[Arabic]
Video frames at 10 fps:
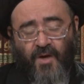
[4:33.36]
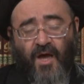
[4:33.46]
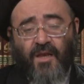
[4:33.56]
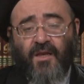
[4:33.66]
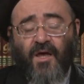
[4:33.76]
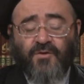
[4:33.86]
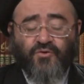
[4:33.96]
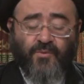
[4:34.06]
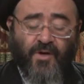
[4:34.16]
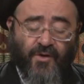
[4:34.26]
الله
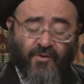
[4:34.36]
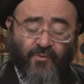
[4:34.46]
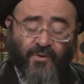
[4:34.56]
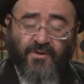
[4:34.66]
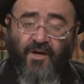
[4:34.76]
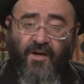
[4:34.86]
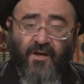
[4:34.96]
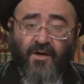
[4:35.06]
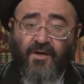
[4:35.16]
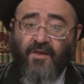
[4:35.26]
سبحانه
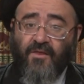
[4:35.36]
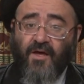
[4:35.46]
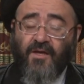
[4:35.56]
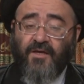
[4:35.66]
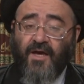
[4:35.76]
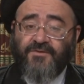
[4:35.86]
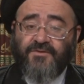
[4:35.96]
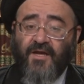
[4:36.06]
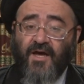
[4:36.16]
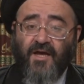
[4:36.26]
وتعالى كذلك
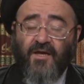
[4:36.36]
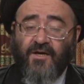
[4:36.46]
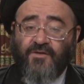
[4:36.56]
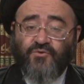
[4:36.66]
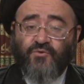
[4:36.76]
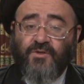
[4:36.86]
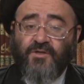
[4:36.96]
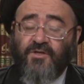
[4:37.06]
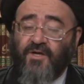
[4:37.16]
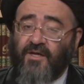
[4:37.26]
أنزل على
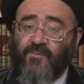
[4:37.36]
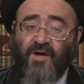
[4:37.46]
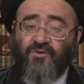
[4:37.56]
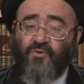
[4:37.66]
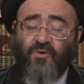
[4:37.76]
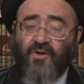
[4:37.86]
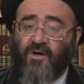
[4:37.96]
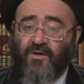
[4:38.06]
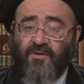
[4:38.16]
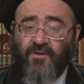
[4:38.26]
رسوله كلمات
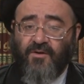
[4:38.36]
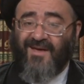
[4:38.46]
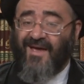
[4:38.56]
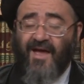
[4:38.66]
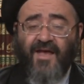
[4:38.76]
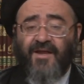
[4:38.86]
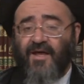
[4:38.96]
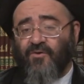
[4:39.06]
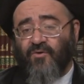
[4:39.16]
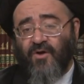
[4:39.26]
أخرى غير
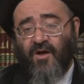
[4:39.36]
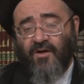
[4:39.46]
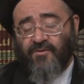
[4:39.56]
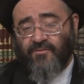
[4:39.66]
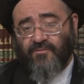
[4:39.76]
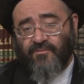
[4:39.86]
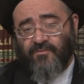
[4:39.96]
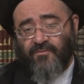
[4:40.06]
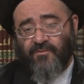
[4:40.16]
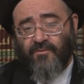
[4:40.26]
القرآن
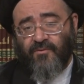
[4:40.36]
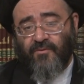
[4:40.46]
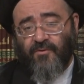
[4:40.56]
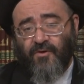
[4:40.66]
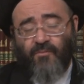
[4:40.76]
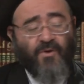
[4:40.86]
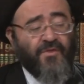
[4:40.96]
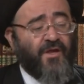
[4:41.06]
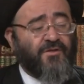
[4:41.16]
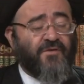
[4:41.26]

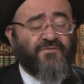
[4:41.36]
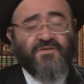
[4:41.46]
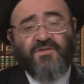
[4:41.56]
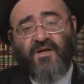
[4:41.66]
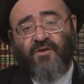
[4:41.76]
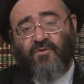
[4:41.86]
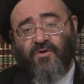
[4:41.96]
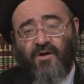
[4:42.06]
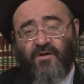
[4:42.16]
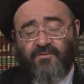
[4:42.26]
مثلا تفسير
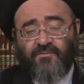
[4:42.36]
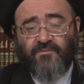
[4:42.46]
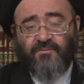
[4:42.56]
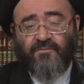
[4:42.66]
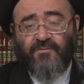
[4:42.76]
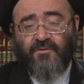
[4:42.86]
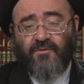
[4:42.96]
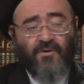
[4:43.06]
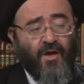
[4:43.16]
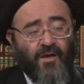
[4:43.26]
القرآن
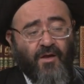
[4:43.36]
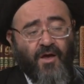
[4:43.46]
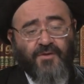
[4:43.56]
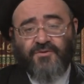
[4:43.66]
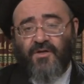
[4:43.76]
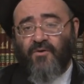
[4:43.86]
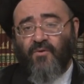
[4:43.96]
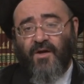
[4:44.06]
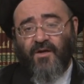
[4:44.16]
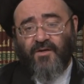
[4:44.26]
الله
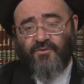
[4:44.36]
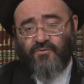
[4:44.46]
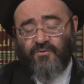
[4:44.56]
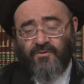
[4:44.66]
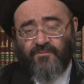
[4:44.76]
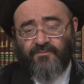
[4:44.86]
أنزله على الرسول